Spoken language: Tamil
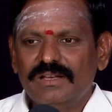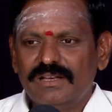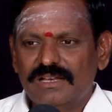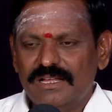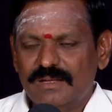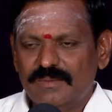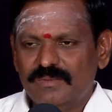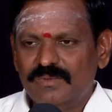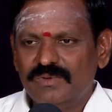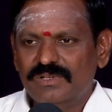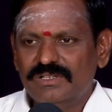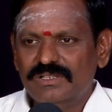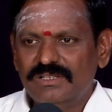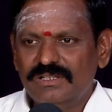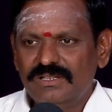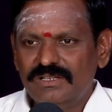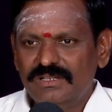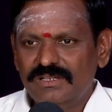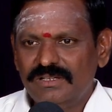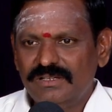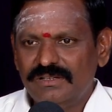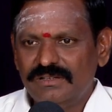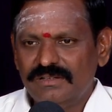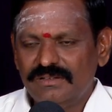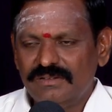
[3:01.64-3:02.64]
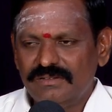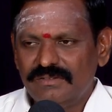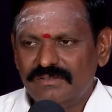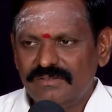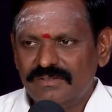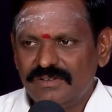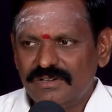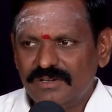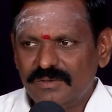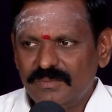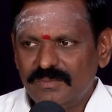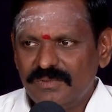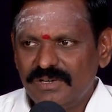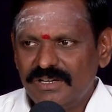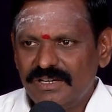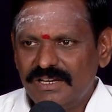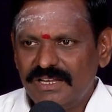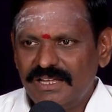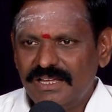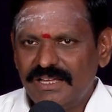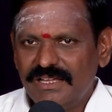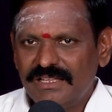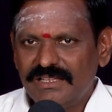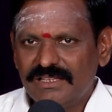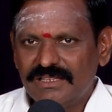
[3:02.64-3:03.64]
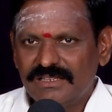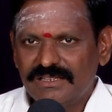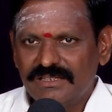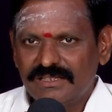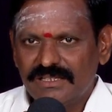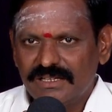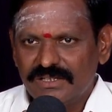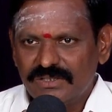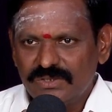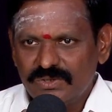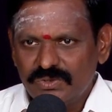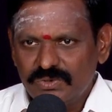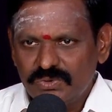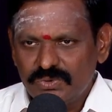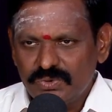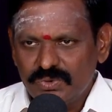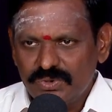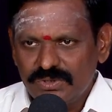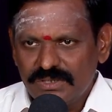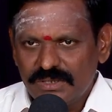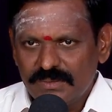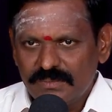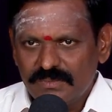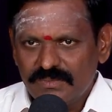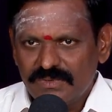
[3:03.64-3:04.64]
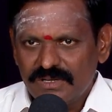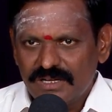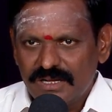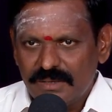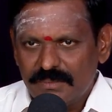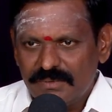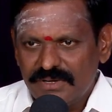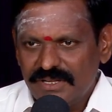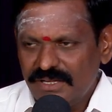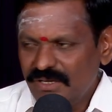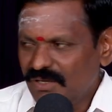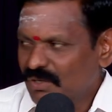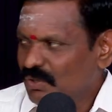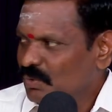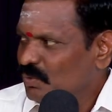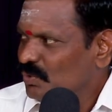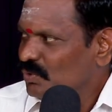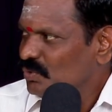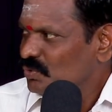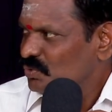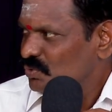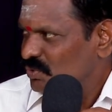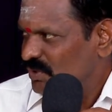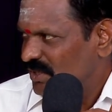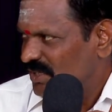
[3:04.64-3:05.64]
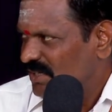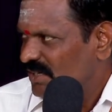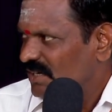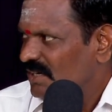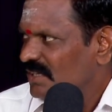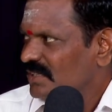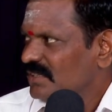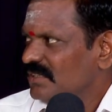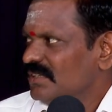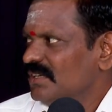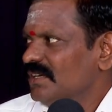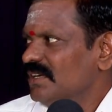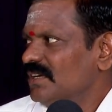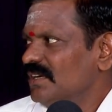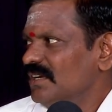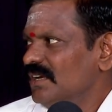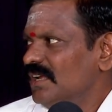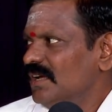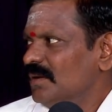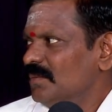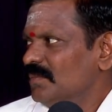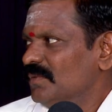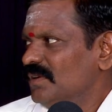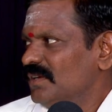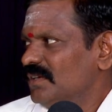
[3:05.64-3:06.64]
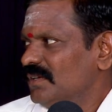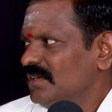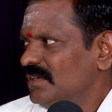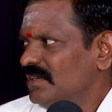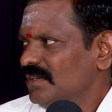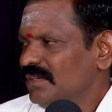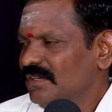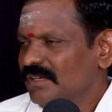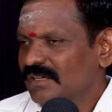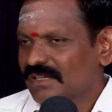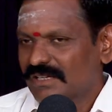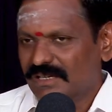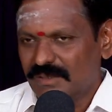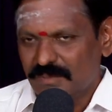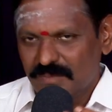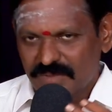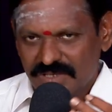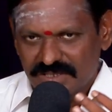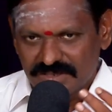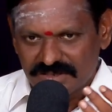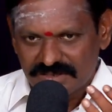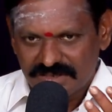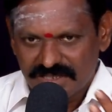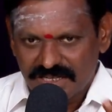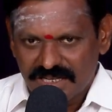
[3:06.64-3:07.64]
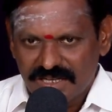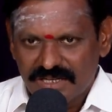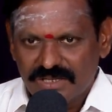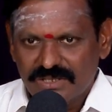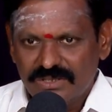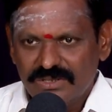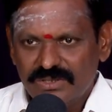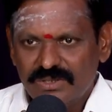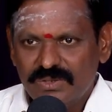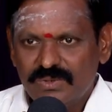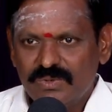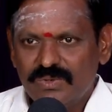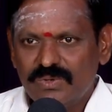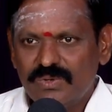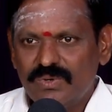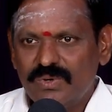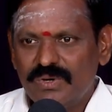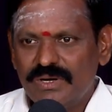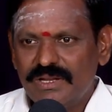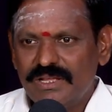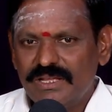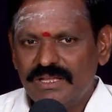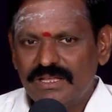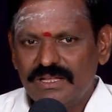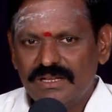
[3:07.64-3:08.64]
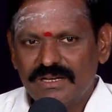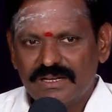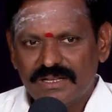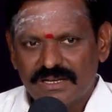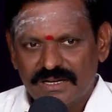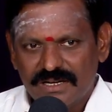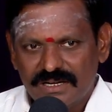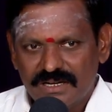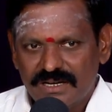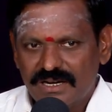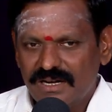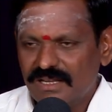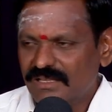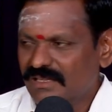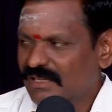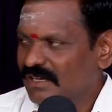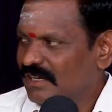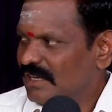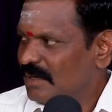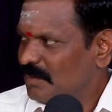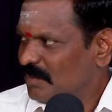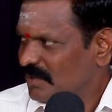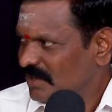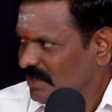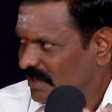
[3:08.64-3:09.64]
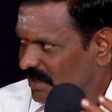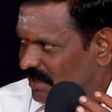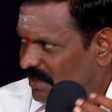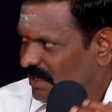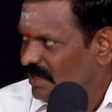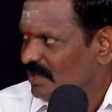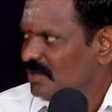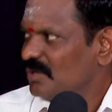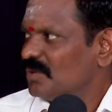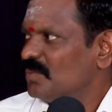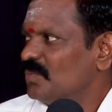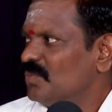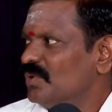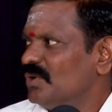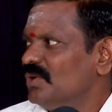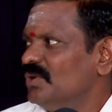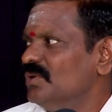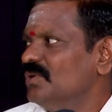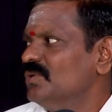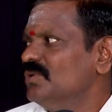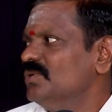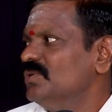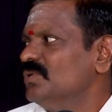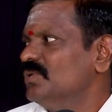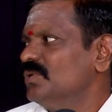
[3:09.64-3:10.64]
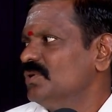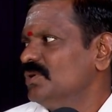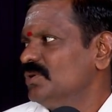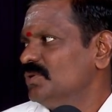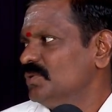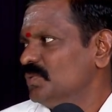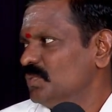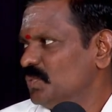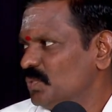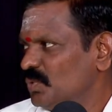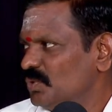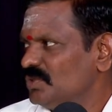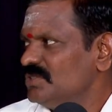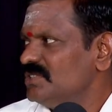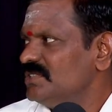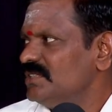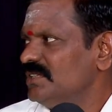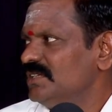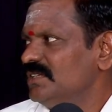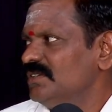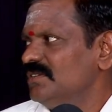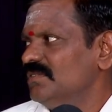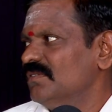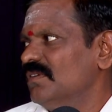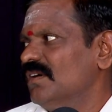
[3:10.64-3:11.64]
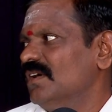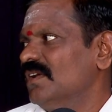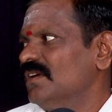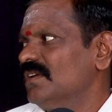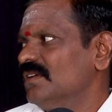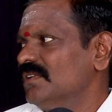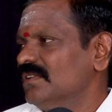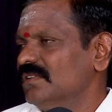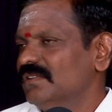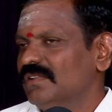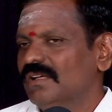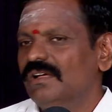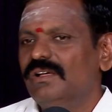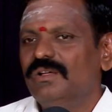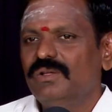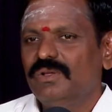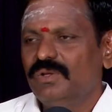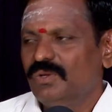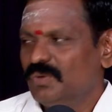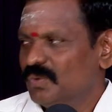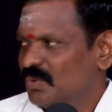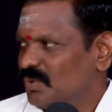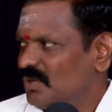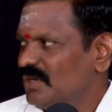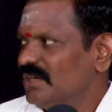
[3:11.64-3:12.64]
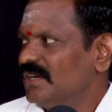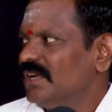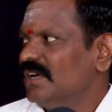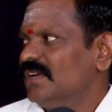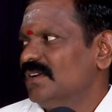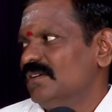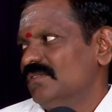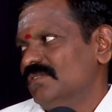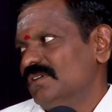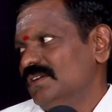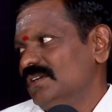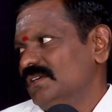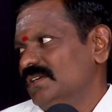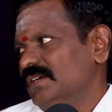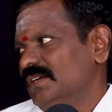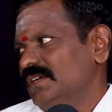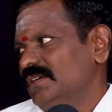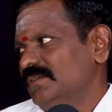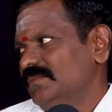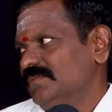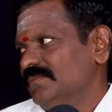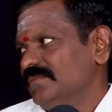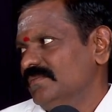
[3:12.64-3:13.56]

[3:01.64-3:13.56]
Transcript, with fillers: நாம் வந்து வெறுமனே தன் சுகம் அப்படிங்கிற ஒரு சுயநலத்தில் இல்லாமல் நம்மளை சார்ந்தவங்களுடைய நலனால் தான் நாம் நல்லா இருக்க முடியுங்கிறது புரிஞ்சிக்கிட்டு வாழ்கிறது தான் ஒரு நல்ல வாழ்க்கை